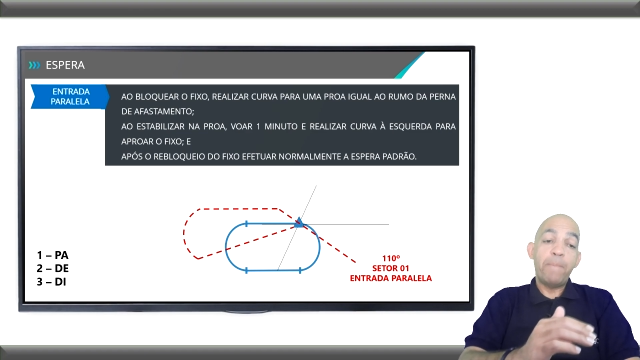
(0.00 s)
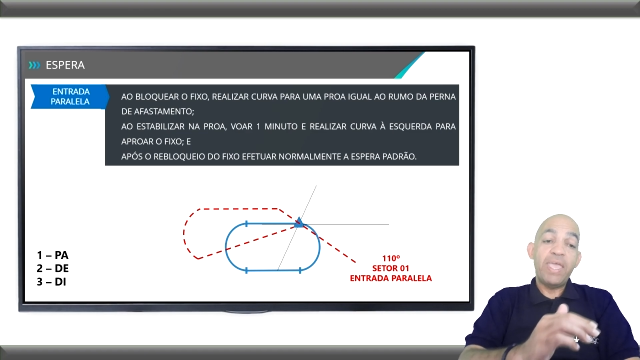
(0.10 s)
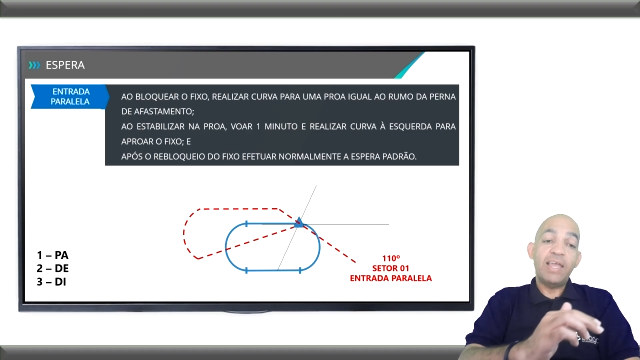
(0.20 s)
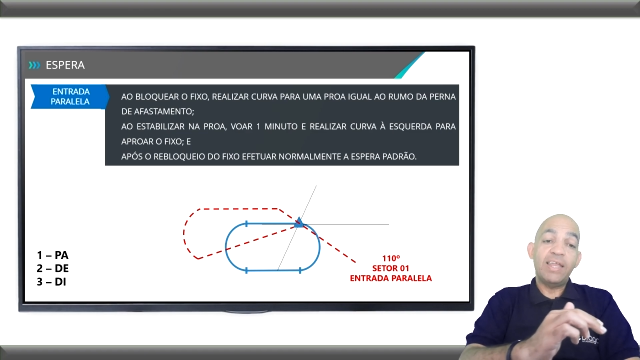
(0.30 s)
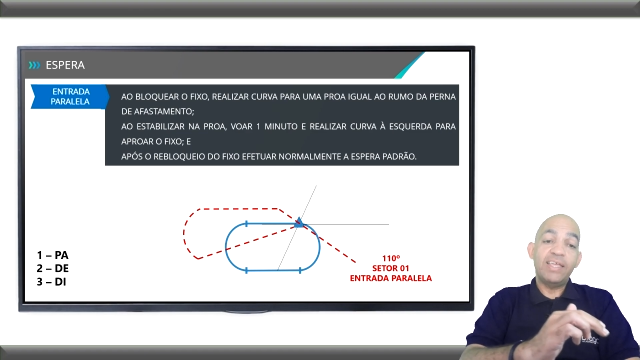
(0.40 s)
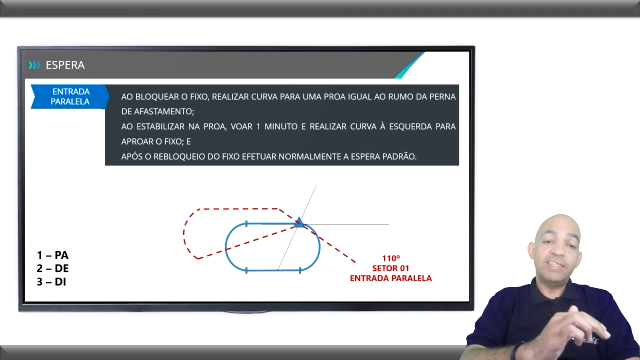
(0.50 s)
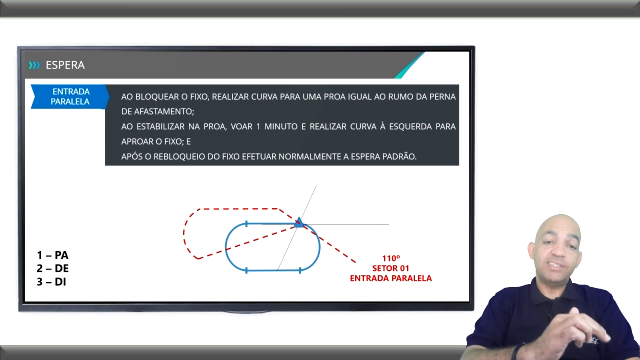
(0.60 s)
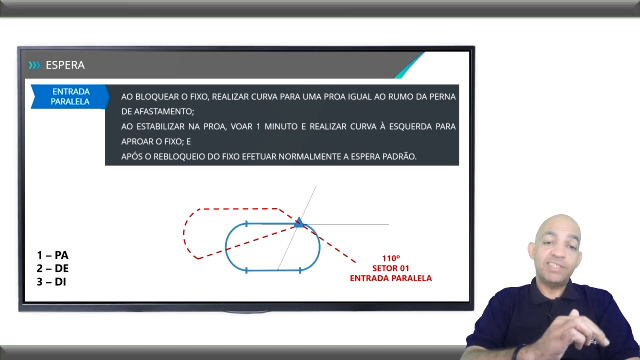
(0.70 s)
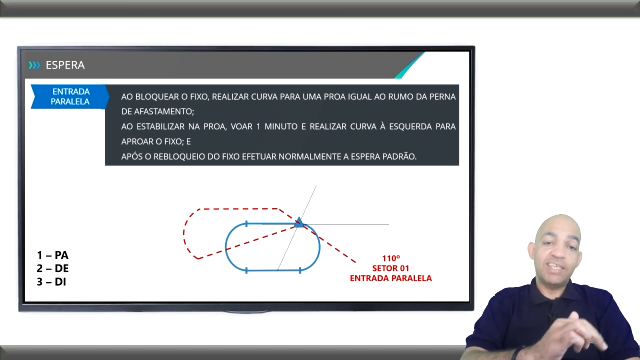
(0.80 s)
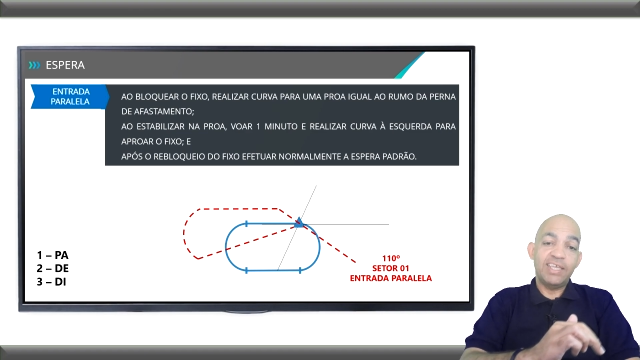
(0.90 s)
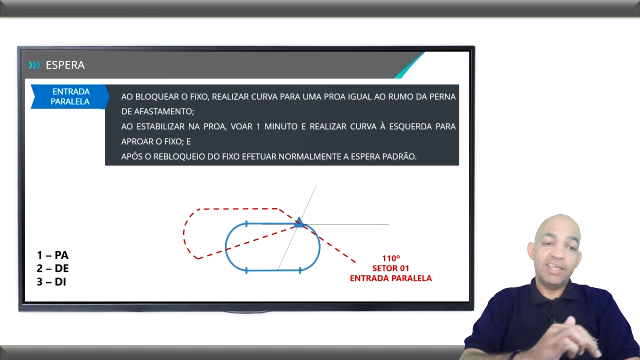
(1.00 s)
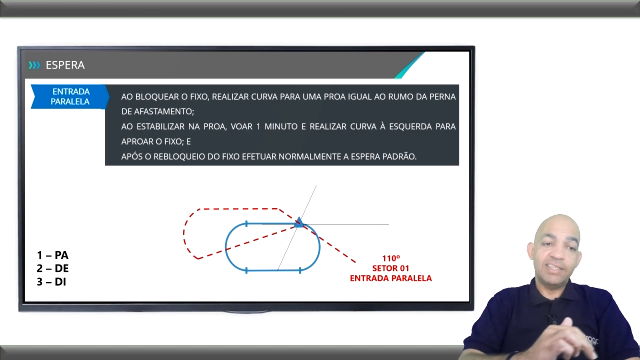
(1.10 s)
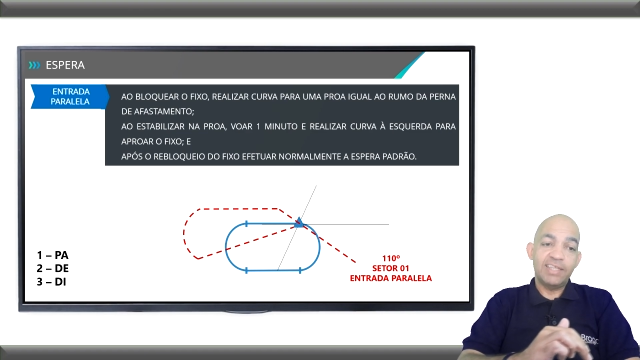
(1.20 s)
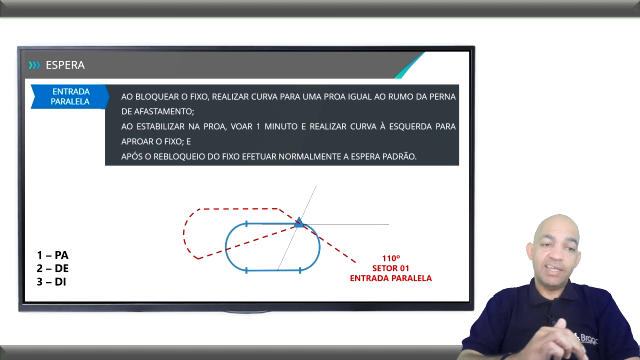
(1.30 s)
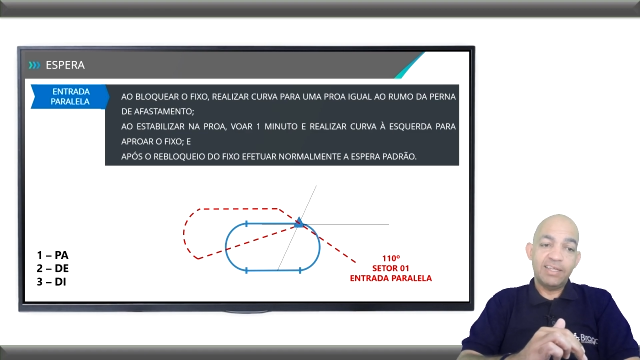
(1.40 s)
pela
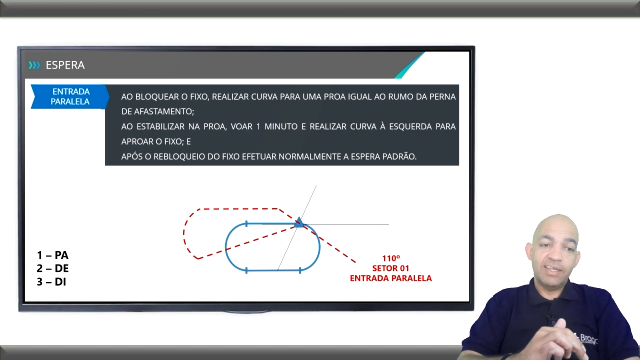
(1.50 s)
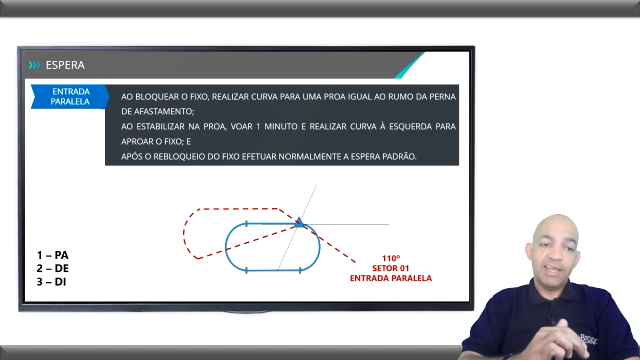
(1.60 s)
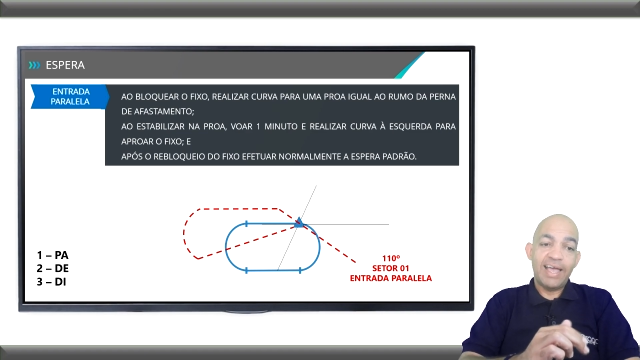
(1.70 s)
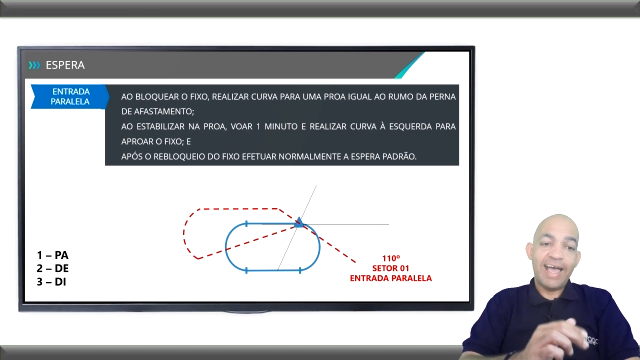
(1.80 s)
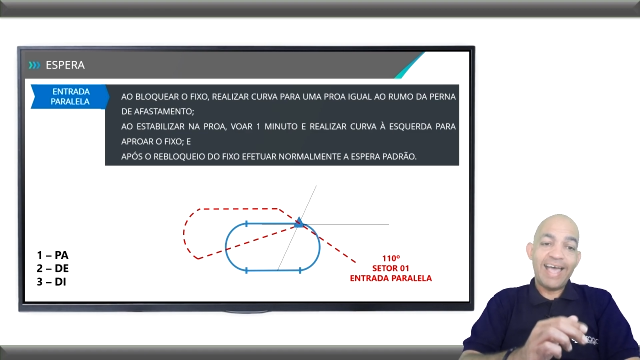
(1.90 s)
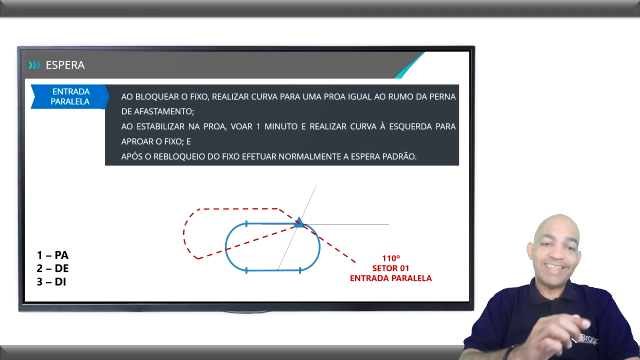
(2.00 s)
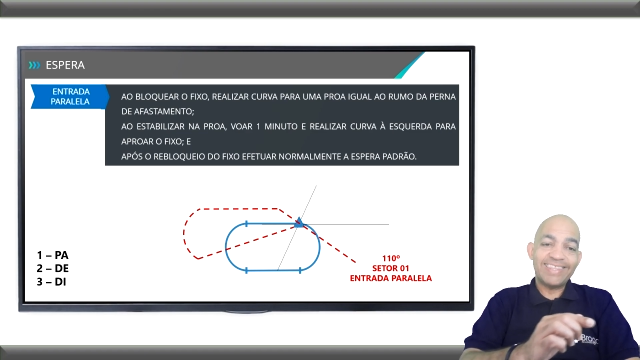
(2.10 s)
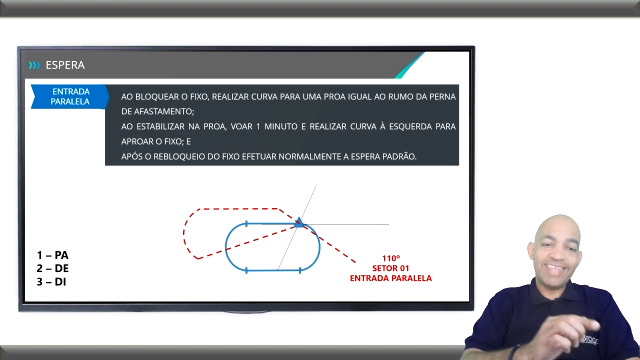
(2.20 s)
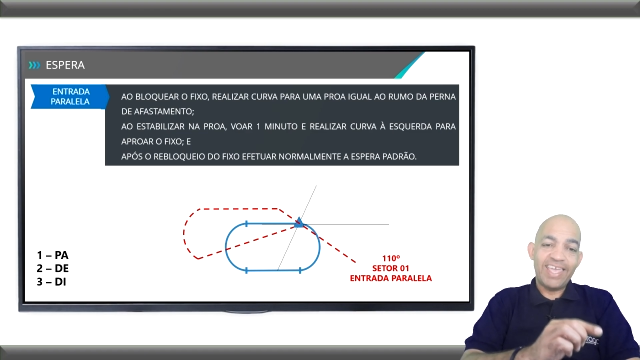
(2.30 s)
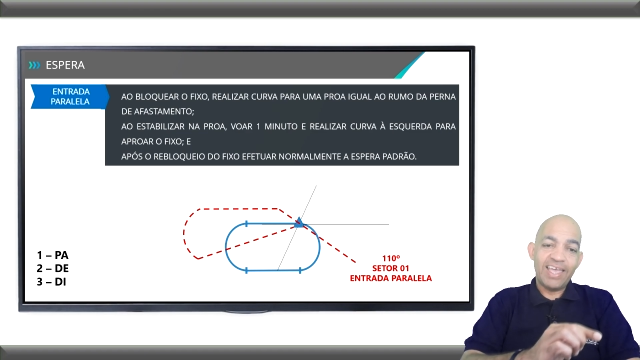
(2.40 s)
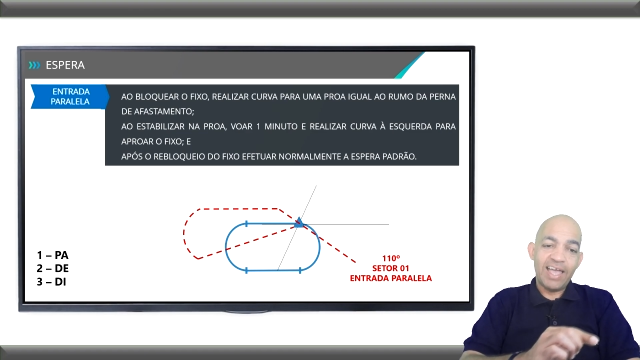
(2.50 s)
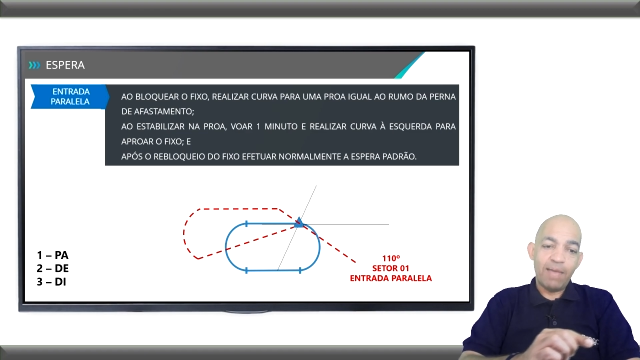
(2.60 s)
esquerda até